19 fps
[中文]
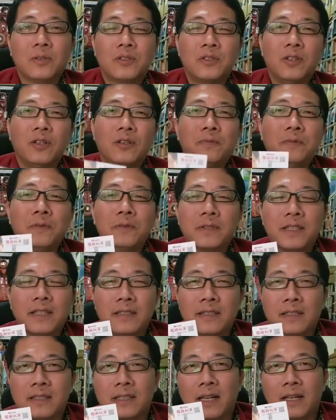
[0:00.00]
我就会附
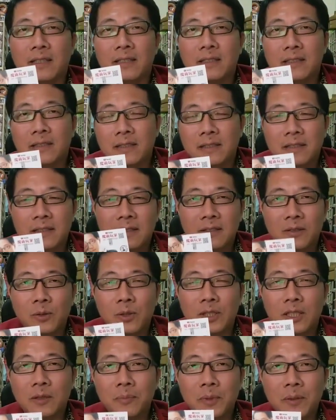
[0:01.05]
赠一张。
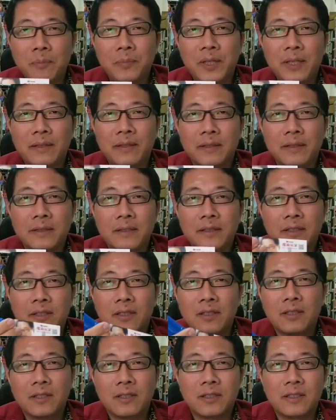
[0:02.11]
我的名片
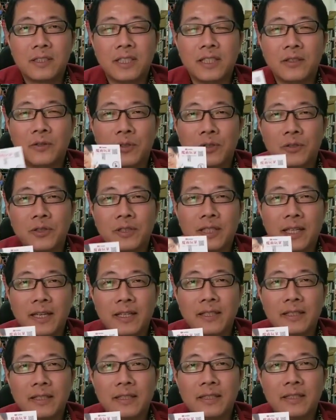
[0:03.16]
寄过去
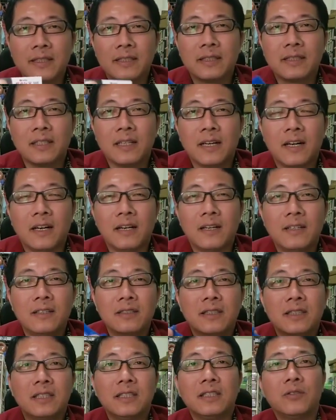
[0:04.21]
给你，啊，
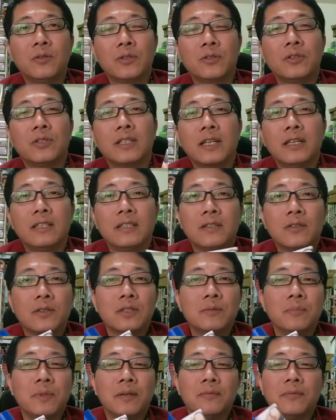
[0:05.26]
寄过去给你都
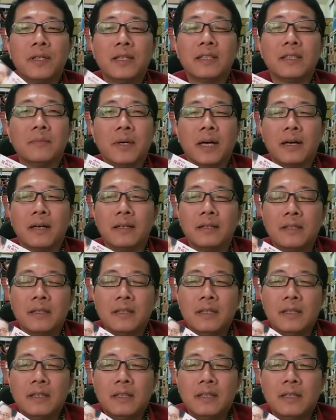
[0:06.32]
是免费的嘛。
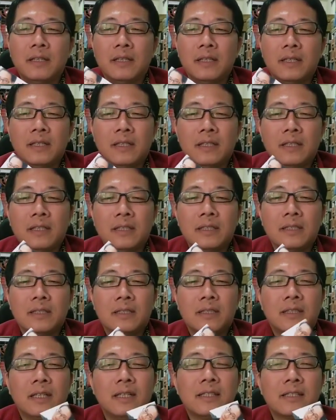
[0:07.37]

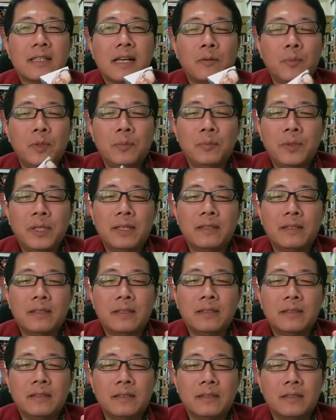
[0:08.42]
这一张名片
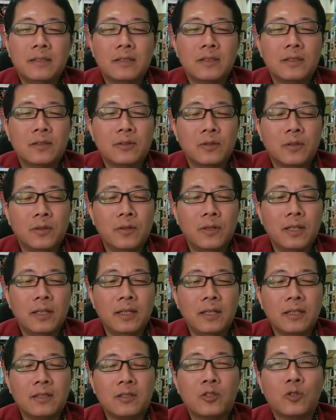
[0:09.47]
呢，我
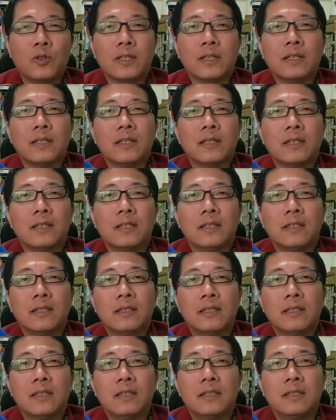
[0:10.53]
会做
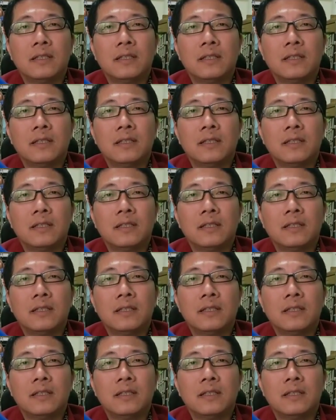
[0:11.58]
个